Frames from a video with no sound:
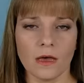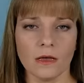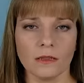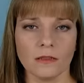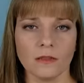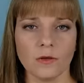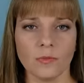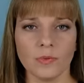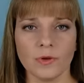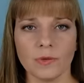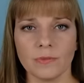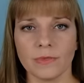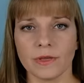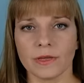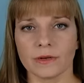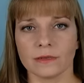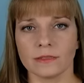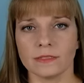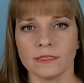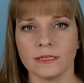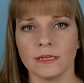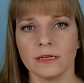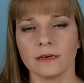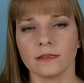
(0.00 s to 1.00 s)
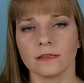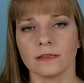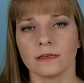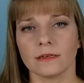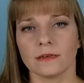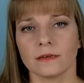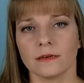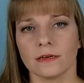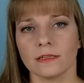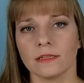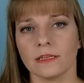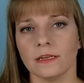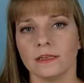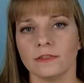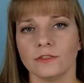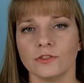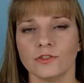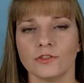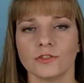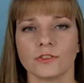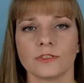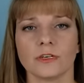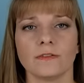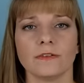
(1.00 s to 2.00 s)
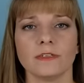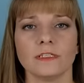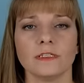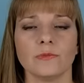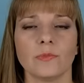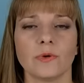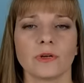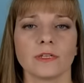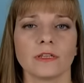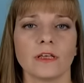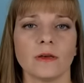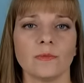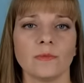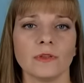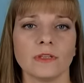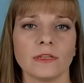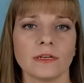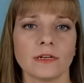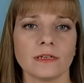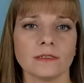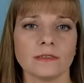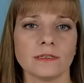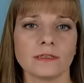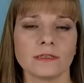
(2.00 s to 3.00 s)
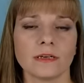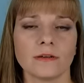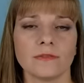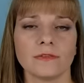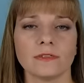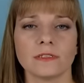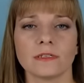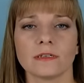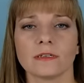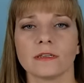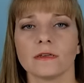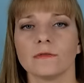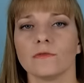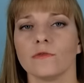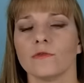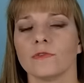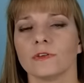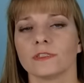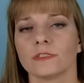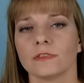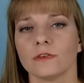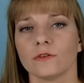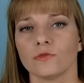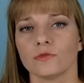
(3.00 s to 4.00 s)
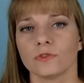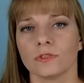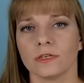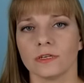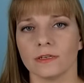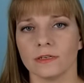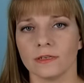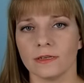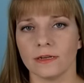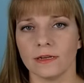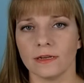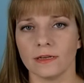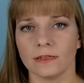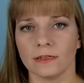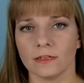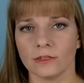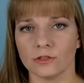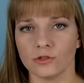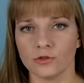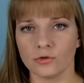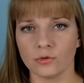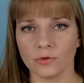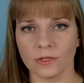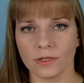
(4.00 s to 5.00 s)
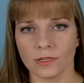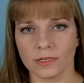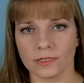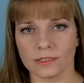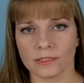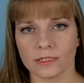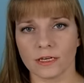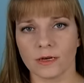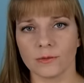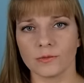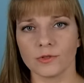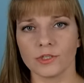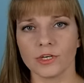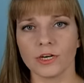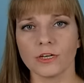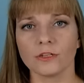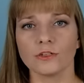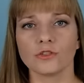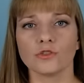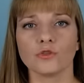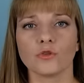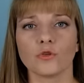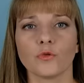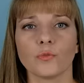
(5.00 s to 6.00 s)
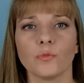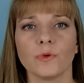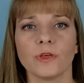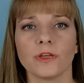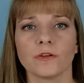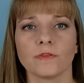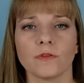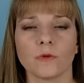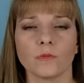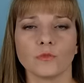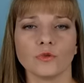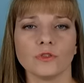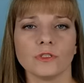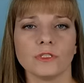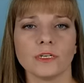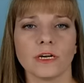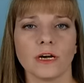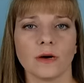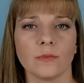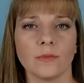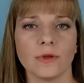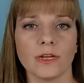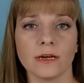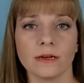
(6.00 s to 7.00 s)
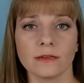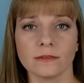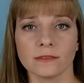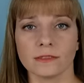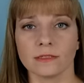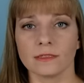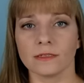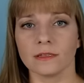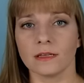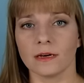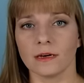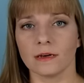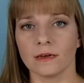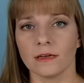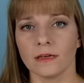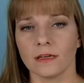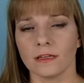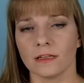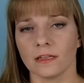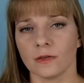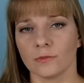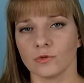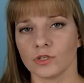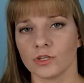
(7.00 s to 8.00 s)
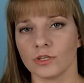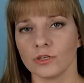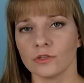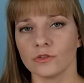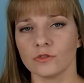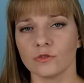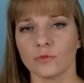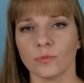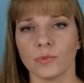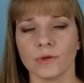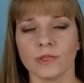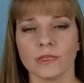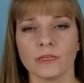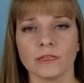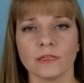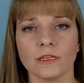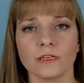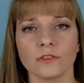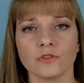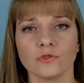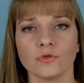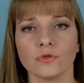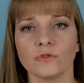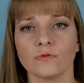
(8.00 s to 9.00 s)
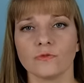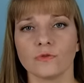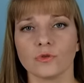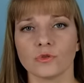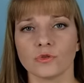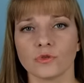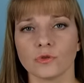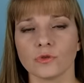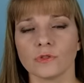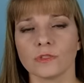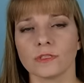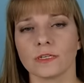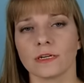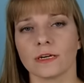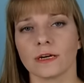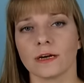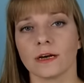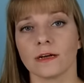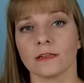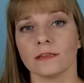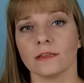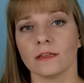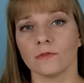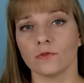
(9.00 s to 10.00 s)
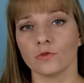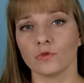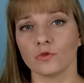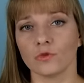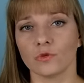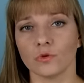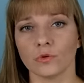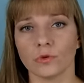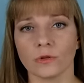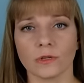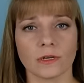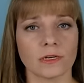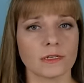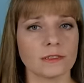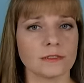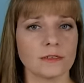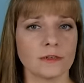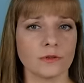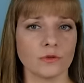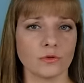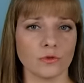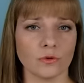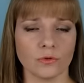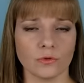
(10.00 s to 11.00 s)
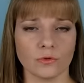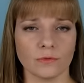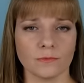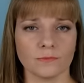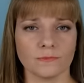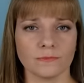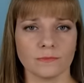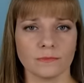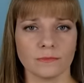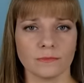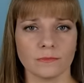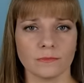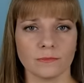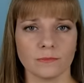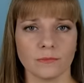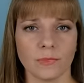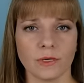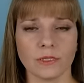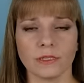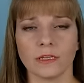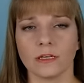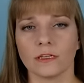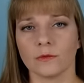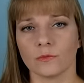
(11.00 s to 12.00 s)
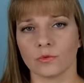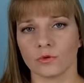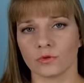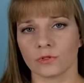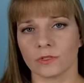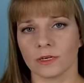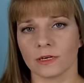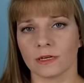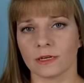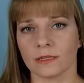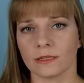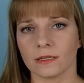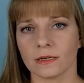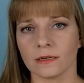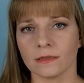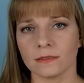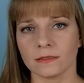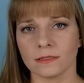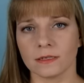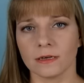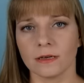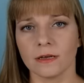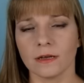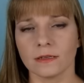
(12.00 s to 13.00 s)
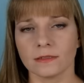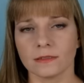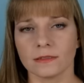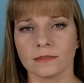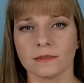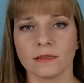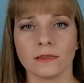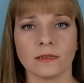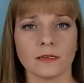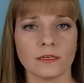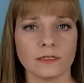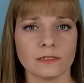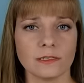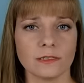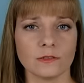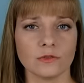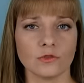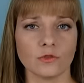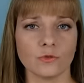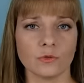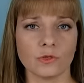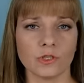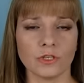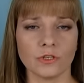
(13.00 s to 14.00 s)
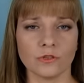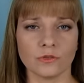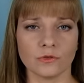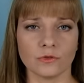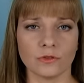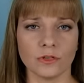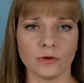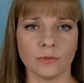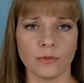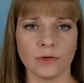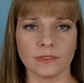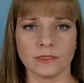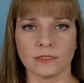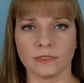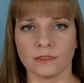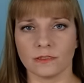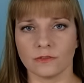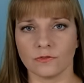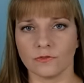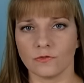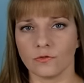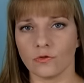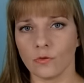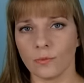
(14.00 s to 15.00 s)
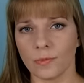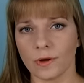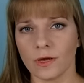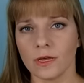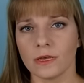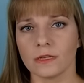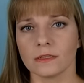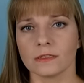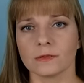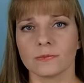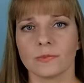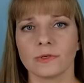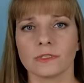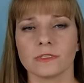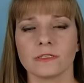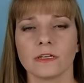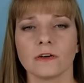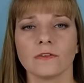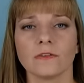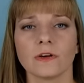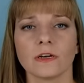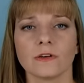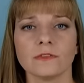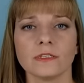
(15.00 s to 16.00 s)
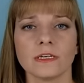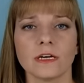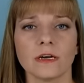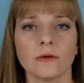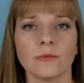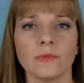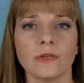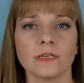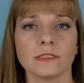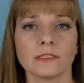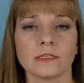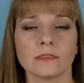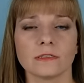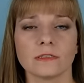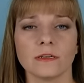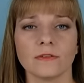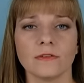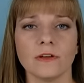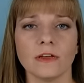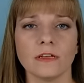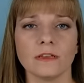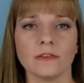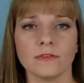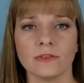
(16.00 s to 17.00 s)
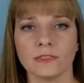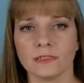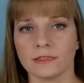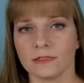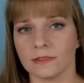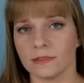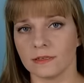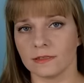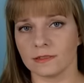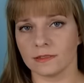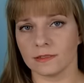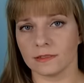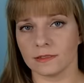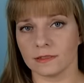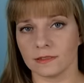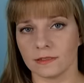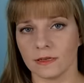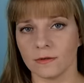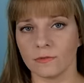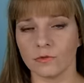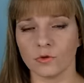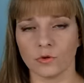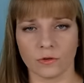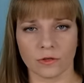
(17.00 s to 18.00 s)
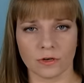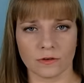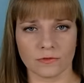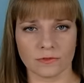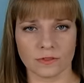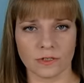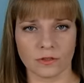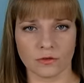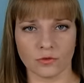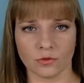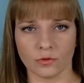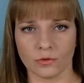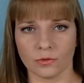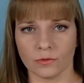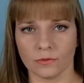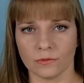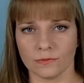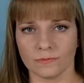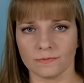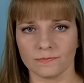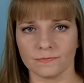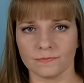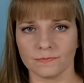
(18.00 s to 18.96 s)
Например, директор аналитического департамента Российского зернового союза Елена Тюрина сообщает, что к 1 декабря цена на пшеницу поднялась до 241 доллара за тонну. По данным Русагротранса, цена на российскую пшеницу на базе СИФОП с поставкой в декабре составляет 237 долларов за тонну.